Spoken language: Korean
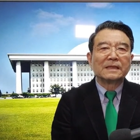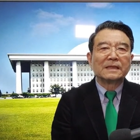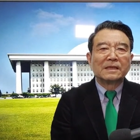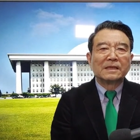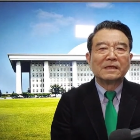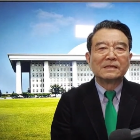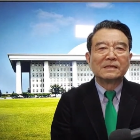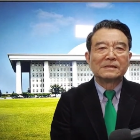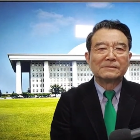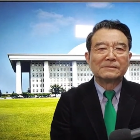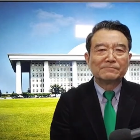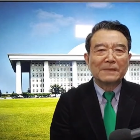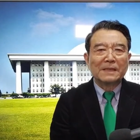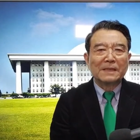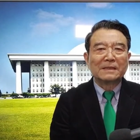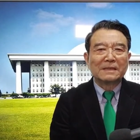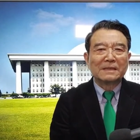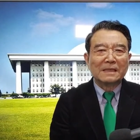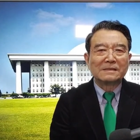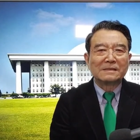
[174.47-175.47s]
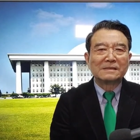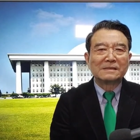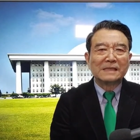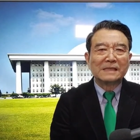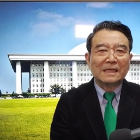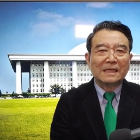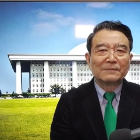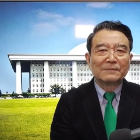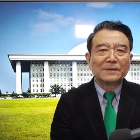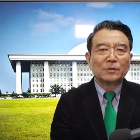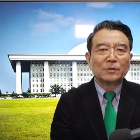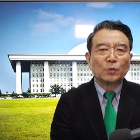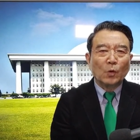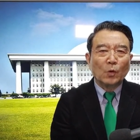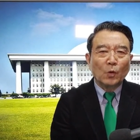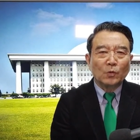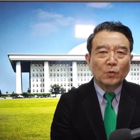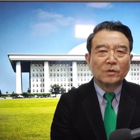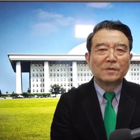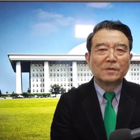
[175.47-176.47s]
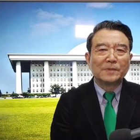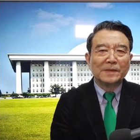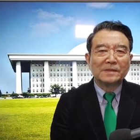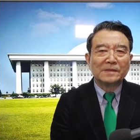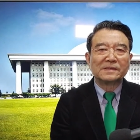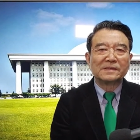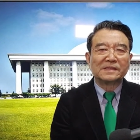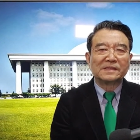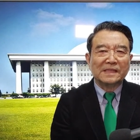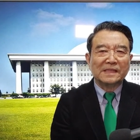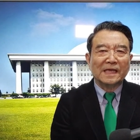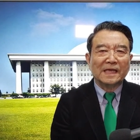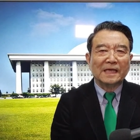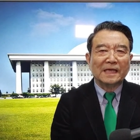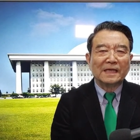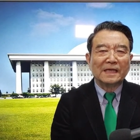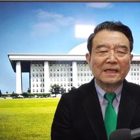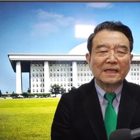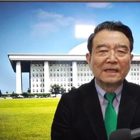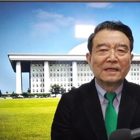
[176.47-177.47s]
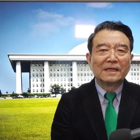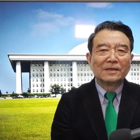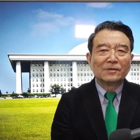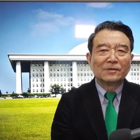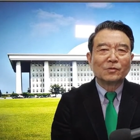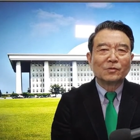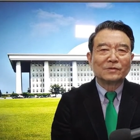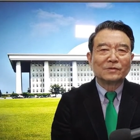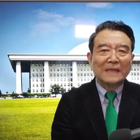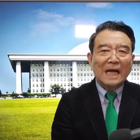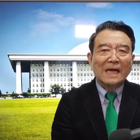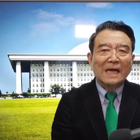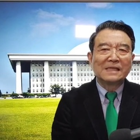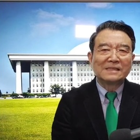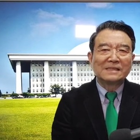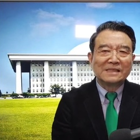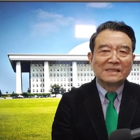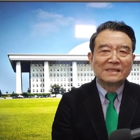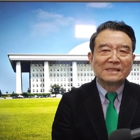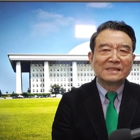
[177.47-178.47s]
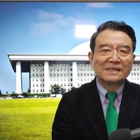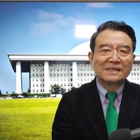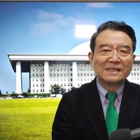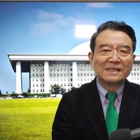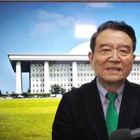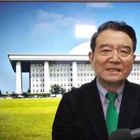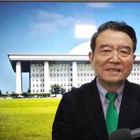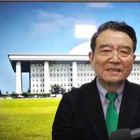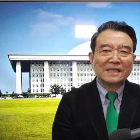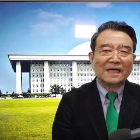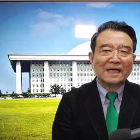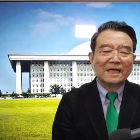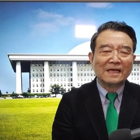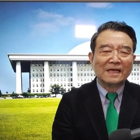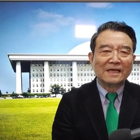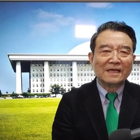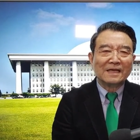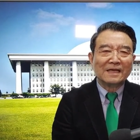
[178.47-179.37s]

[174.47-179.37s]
거짓말을 하는 사람이 돈을 버는 시대, 또 탈진실의 시대,